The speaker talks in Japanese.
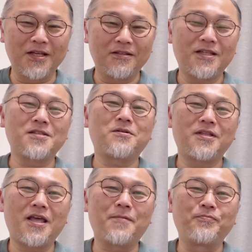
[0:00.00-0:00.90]
で、それ
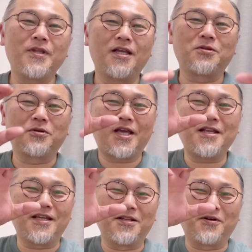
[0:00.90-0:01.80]
で、えっと、
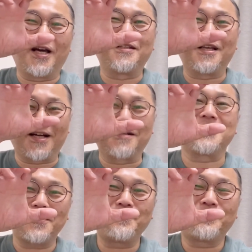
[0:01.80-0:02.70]
ケリーのアイディアがあるで
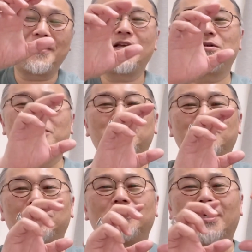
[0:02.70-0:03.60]
しょ。で、このと
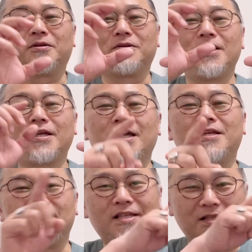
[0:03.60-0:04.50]
こをあの
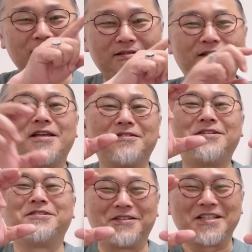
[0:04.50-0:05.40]
ケリーせずっていう
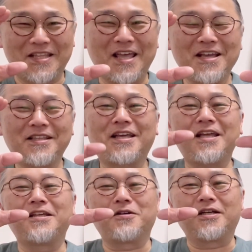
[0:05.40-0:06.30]
ふうにして、で、ケリーのアイ